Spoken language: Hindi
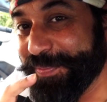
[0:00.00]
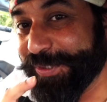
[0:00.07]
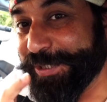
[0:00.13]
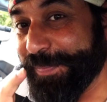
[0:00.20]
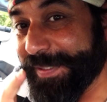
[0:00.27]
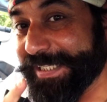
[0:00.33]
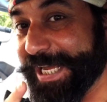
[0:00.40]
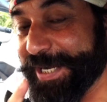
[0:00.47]

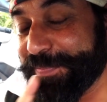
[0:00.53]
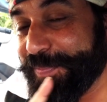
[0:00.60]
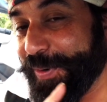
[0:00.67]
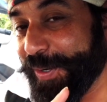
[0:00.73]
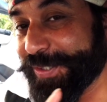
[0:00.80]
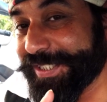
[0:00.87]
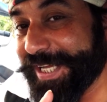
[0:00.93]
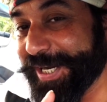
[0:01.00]
मुझे पता है कि
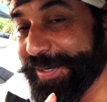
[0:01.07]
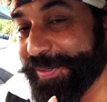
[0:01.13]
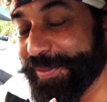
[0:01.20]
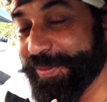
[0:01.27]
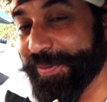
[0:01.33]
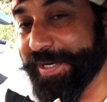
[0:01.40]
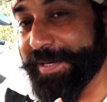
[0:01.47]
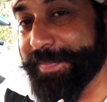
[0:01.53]
बहुत सारे
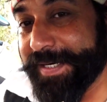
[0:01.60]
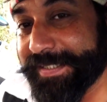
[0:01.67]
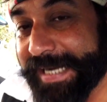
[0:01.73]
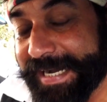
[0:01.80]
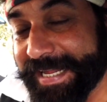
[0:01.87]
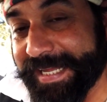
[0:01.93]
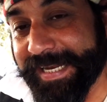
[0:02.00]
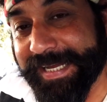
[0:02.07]
लोगों को ये बात
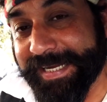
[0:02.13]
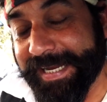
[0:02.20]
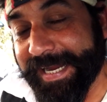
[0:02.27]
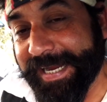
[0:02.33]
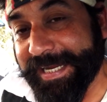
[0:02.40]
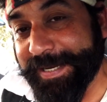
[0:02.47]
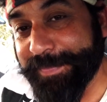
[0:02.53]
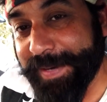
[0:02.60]
आइडिया लग
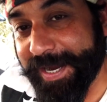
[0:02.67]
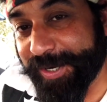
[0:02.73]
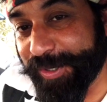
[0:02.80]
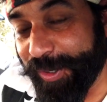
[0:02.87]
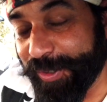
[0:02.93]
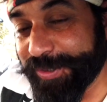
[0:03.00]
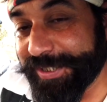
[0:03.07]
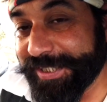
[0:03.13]
गया है कि मैं
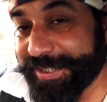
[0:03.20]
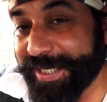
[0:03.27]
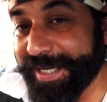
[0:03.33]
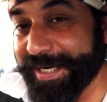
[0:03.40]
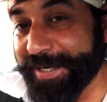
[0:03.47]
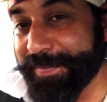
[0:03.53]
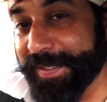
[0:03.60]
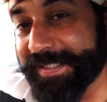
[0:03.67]
कौन से
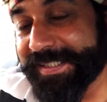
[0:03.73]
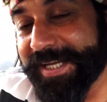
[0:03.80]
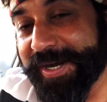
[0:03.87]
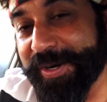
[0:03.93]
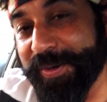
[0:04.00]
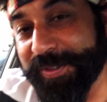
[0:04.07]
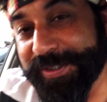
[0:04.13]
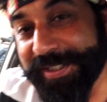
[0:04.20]
शहर की बात
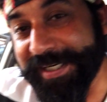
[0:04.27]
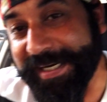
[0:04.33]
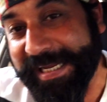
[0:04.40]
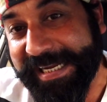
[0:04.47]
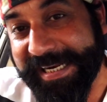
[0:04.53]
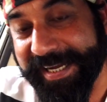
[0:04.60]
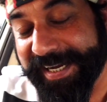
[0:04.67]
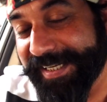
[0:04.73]
कर रहा हूँ जिन्हें
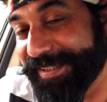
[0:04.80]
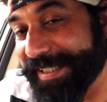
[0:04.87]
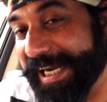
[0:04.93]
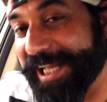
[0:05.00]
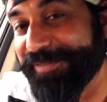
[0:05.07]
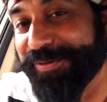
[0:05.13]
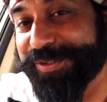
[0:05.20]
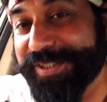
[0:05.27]
नहीं लगा है
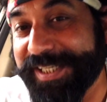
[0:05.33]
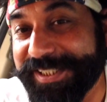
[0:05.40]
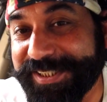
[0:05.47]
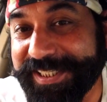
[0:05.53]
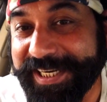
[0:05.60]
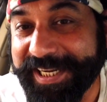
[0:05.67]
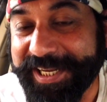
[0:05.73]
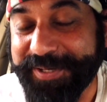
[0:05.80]
शायद वो
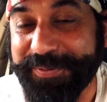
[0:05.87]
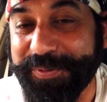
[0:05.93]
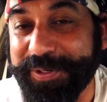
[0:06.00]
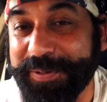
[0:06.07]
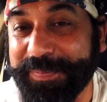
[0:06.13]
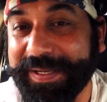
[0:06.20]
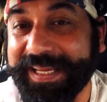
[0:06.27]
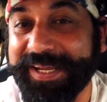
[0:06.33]
सर्च करेगी
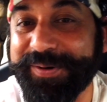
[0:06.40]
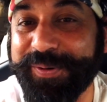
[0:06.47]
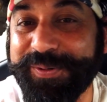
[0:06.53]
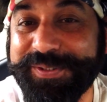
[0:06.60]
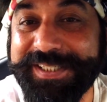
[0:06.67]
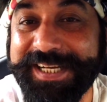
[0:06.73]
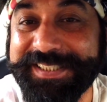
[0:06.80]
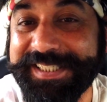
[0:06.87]
गूगल पे कि
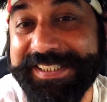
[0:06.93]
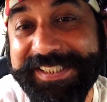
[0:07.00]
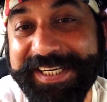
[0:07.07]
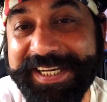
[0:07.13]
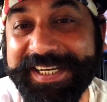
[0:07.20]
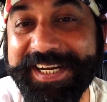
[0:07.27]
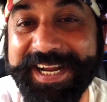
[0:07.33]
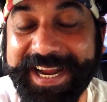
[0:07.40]
कौन सा ऐसा
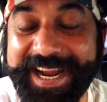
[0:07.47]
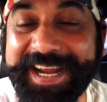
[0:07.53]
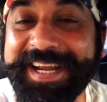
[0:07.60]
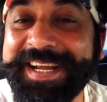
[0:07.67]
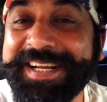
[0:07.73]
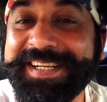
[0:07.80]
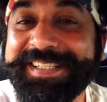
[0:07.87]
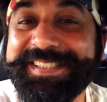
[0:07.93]
शहर
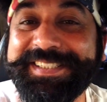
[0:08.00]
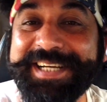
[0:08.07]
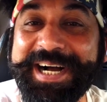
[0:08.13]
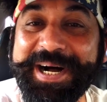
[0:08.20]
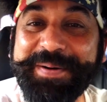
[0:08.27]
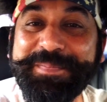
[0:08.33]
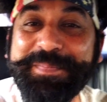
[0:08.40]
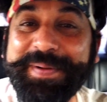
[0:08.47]
है
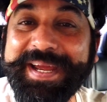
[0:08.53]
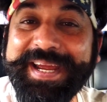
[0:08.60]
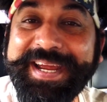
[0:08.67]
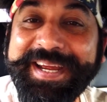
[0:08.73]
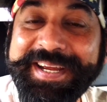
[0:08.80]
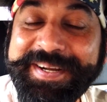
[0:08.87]
जहाँ पे